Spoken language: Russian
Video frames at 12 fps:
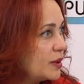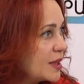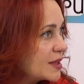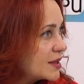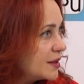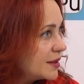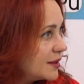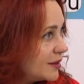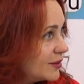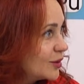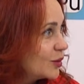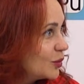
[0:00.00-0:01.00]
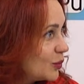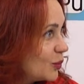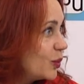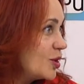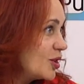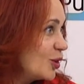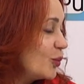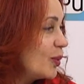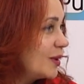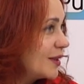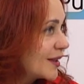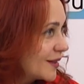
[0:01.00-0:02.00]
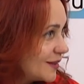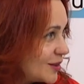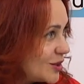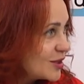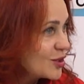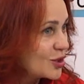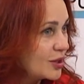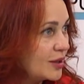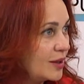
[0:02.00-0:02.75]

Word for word: 15 гривен почти до полторы тысячи,